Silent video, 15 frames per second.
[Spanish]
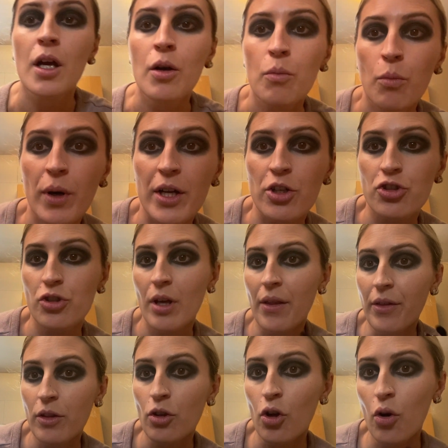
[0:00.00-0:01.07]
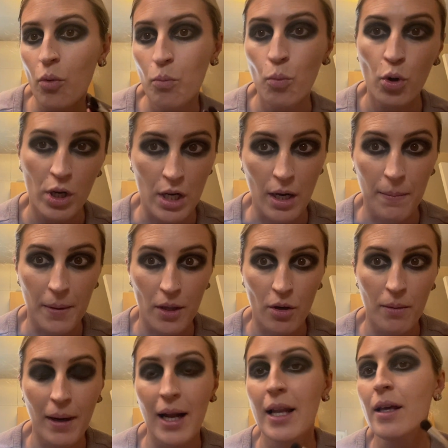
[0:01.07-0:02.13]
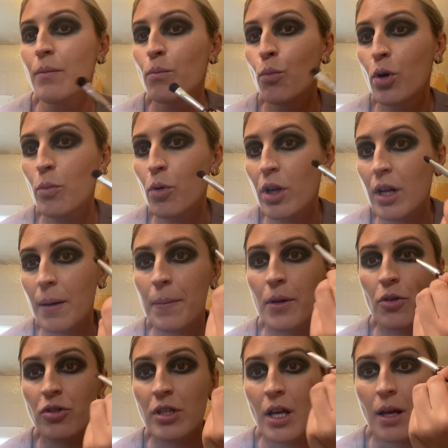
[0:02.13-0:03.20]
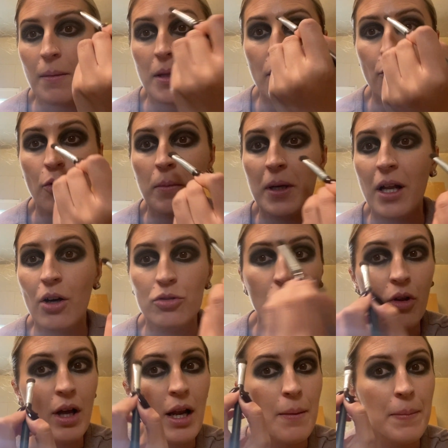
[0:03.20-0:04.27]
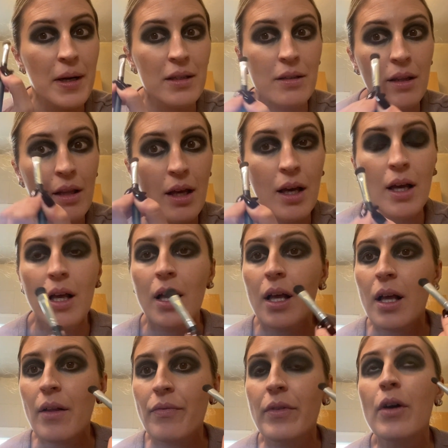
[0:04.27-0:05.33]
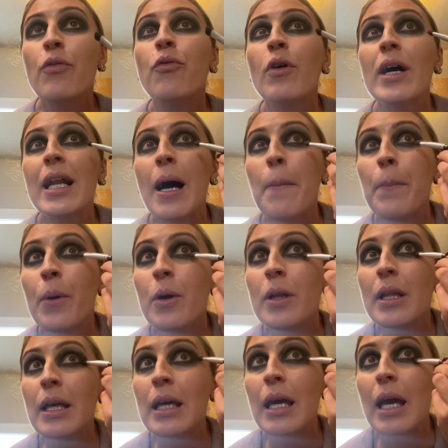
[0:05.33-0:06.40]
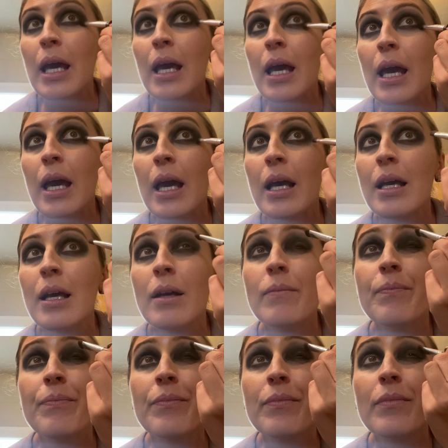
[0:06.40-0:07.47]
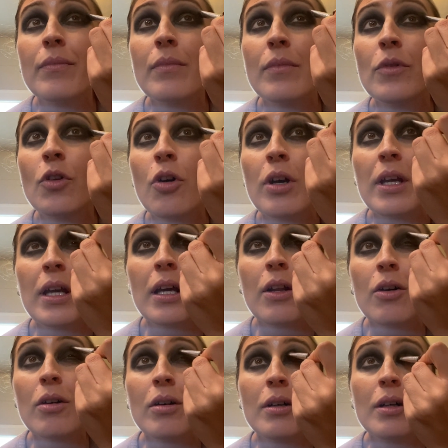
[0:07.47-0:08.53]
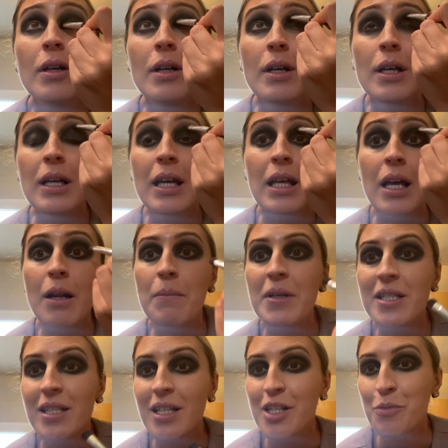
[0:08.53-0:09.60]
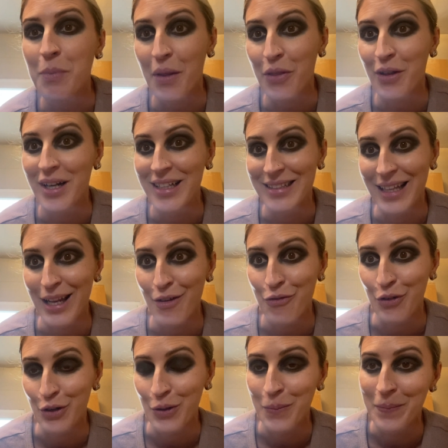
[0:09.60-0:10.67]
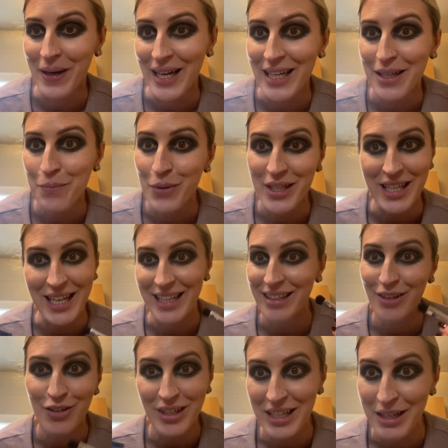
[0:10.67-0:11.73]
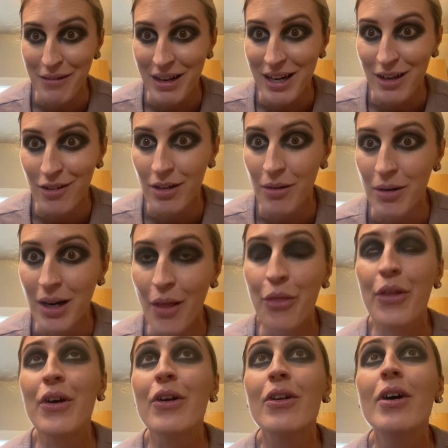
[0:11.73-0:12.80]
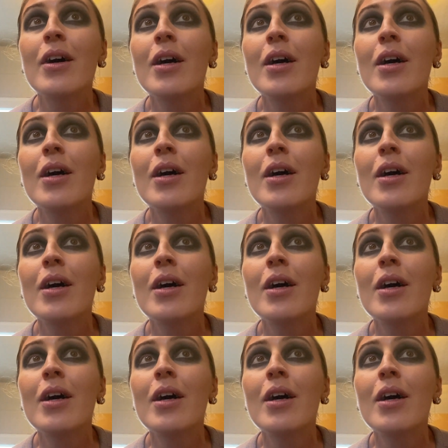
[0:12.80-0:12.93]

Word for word: Bueno, estoy haciéndolo muy rápido, ¿vale? Muy, muy rápido. O sea, ya me he difuminado toda la parte de, fuera porque eh, no quiero quedarme sin espacio en el teléfono, ¿vale? Porque ahora tengo que grabar la colaboración.